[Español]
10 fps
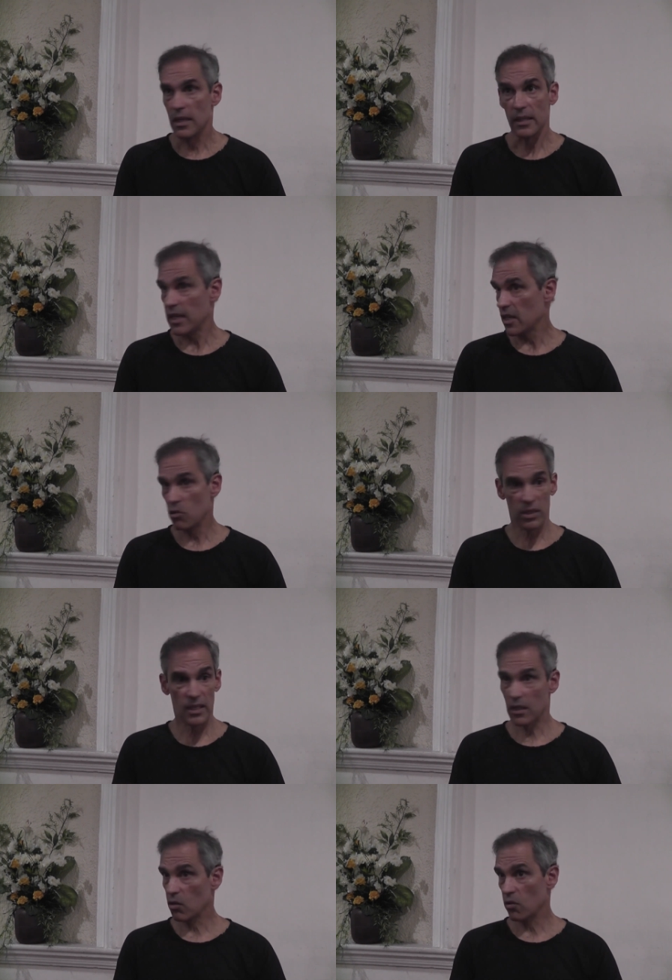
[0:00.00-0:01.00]
y teniendo
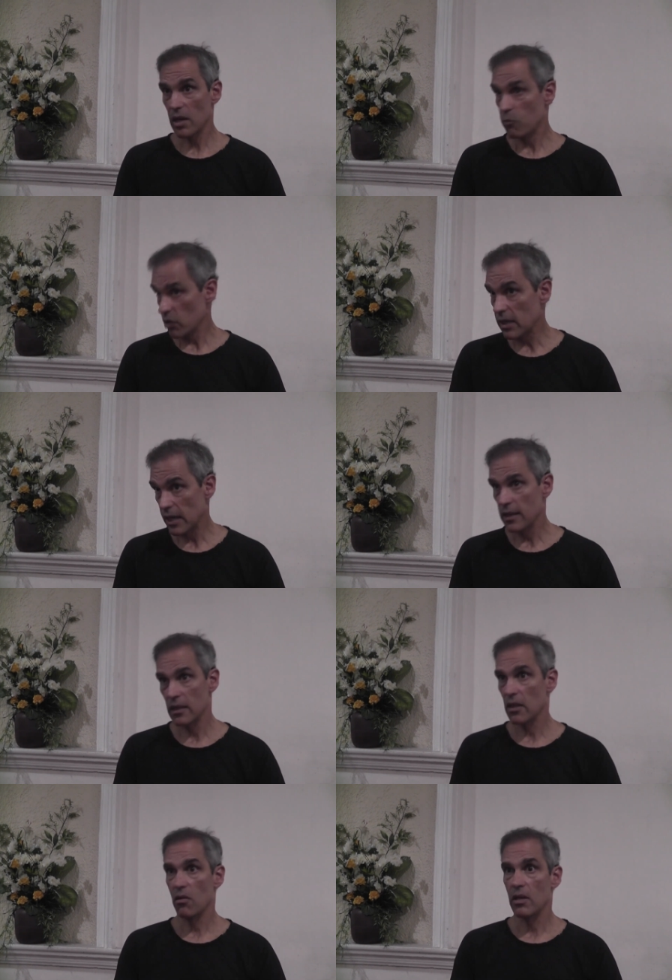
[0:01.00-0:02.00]
esta teoría muy clara
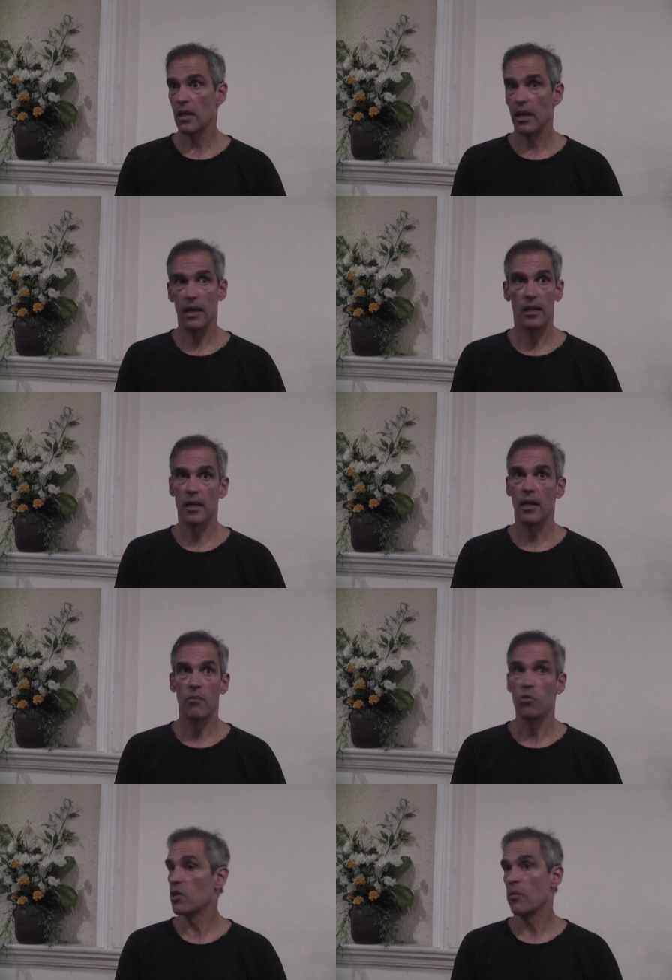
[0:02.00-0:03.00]
en teoría es que
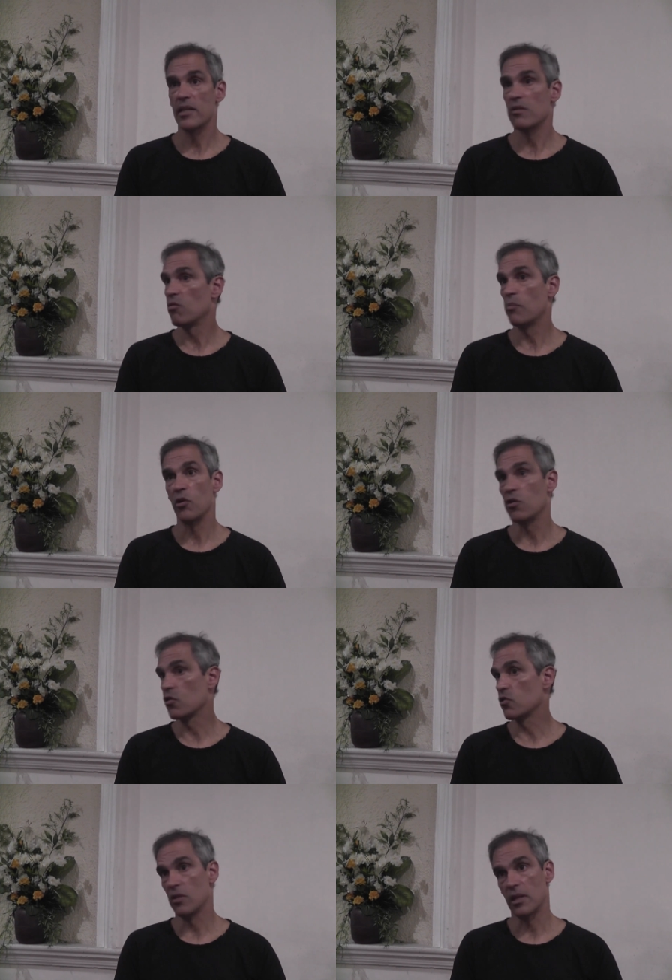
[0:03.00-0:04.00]
muchas veces no he
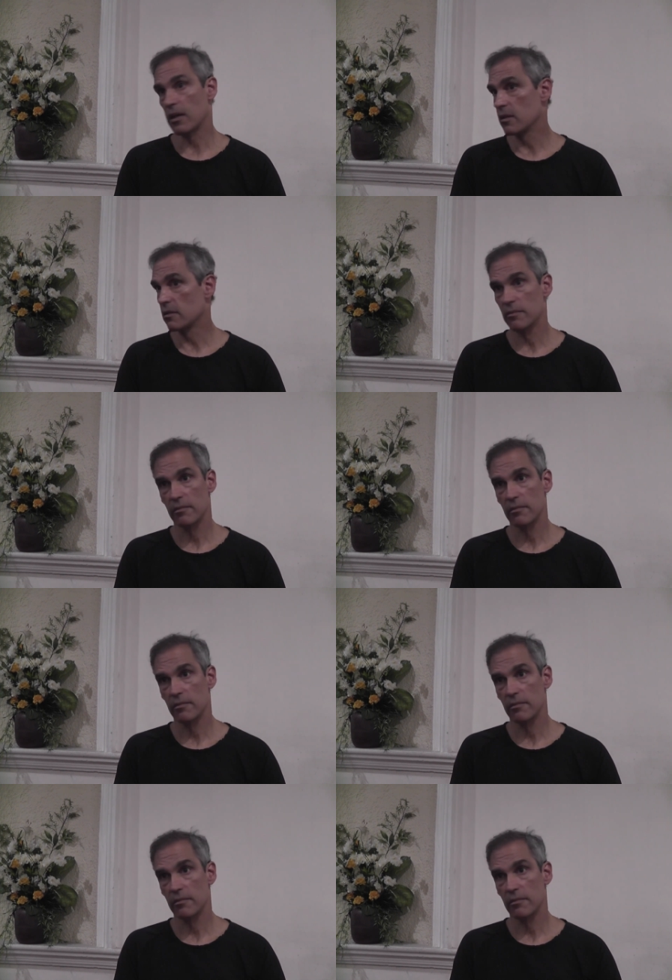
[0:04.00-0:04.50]
podido soltar.